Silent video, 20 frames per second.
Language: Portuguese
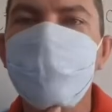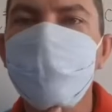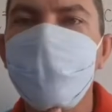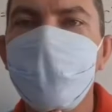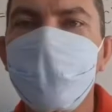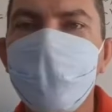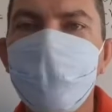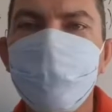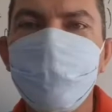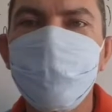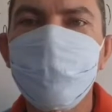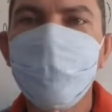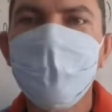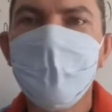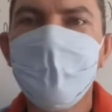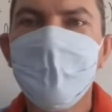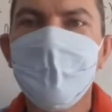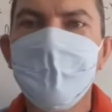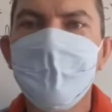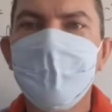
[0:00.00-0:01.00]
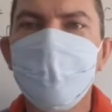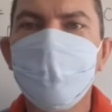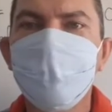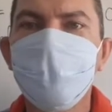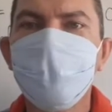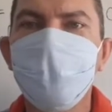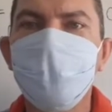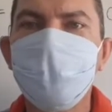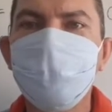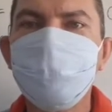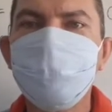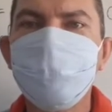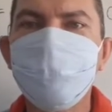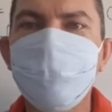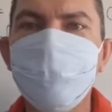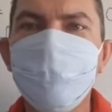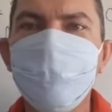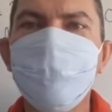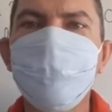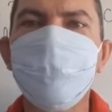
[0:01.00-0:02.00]
beleza? Então é
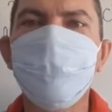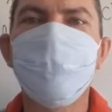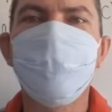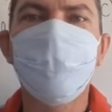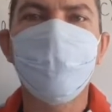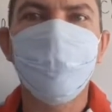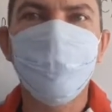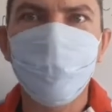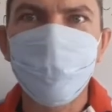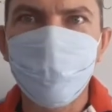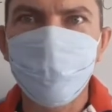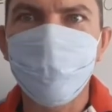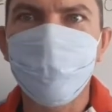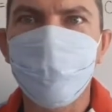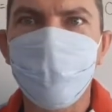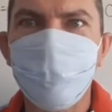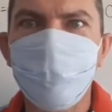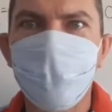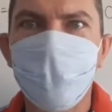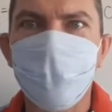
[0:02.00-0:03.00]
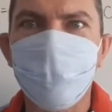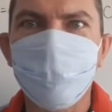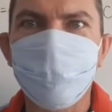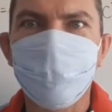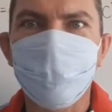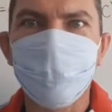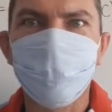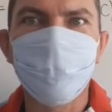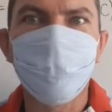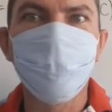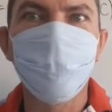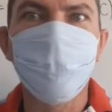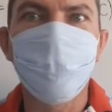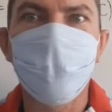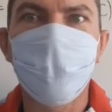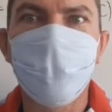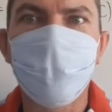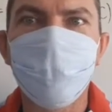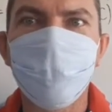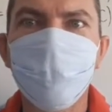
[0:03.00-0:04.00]
assim que se deve utilizar máscara.
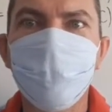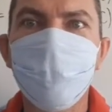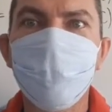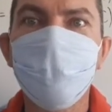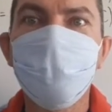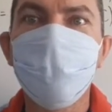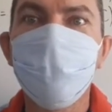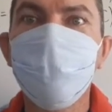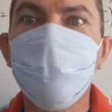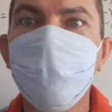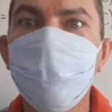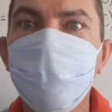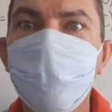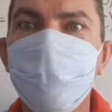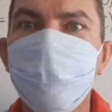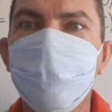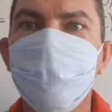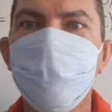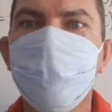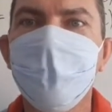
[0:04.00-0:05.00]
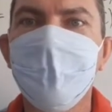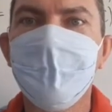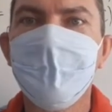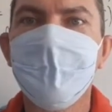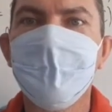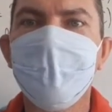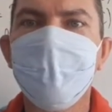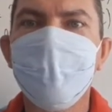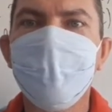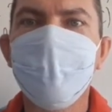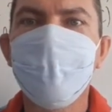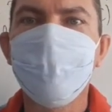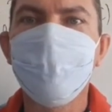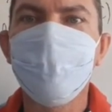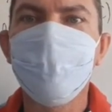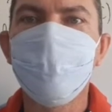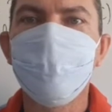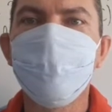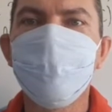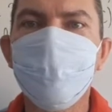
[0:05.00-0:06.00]
Cuidado, se cuide, que
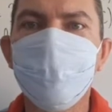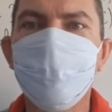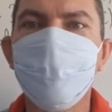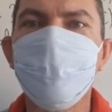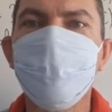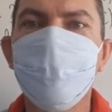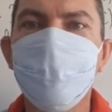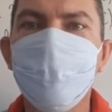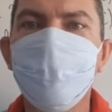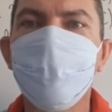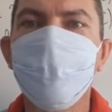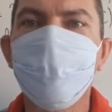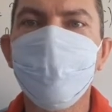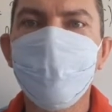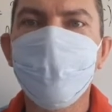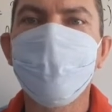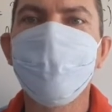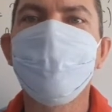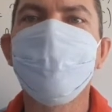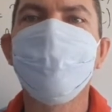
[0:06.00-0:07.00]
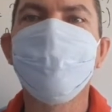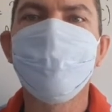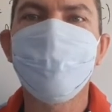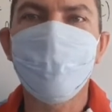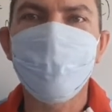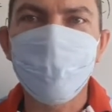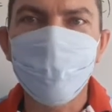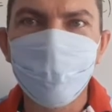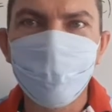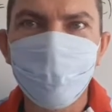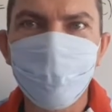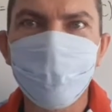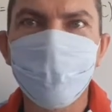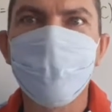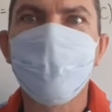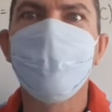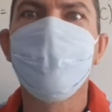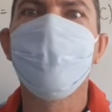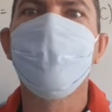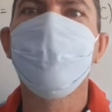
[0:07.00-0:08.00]
essa Covid-19 aí está
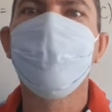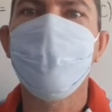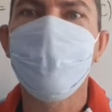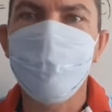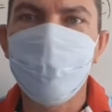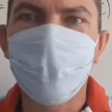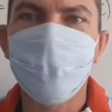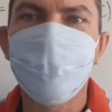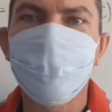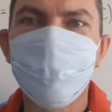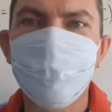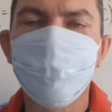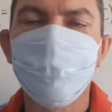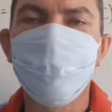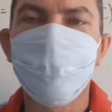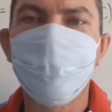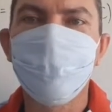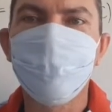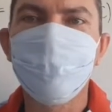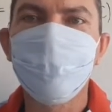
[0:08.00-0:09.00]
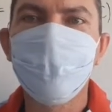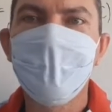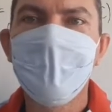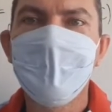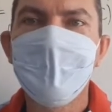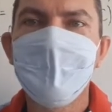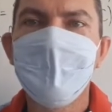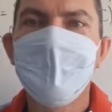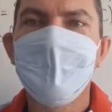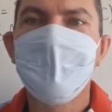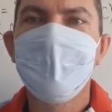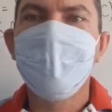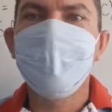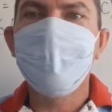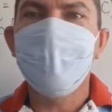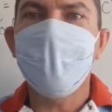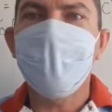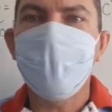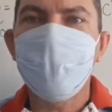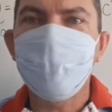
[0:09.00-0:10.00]
complicando, está matando gente. E
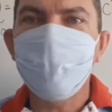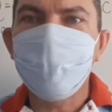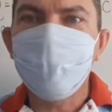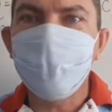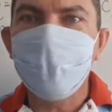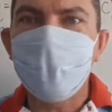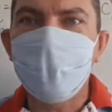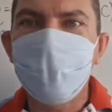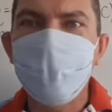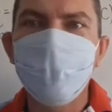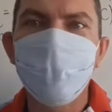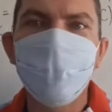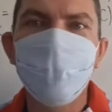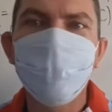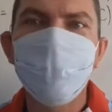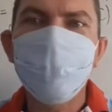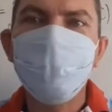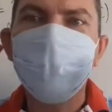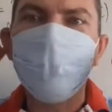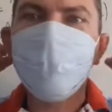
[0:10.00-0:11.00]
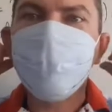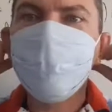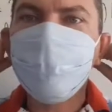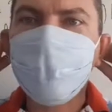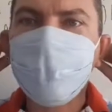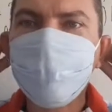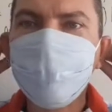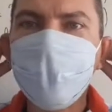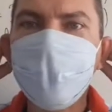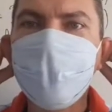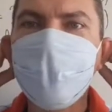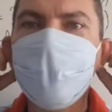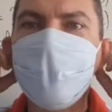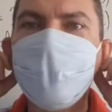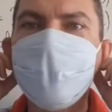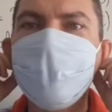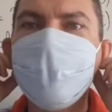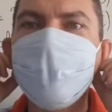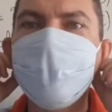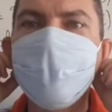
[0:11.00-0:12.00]
para retirar, né, é só pegar
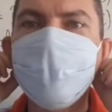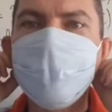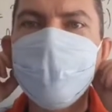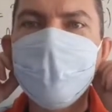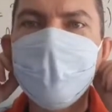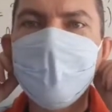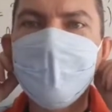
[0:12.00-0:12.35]
aqui,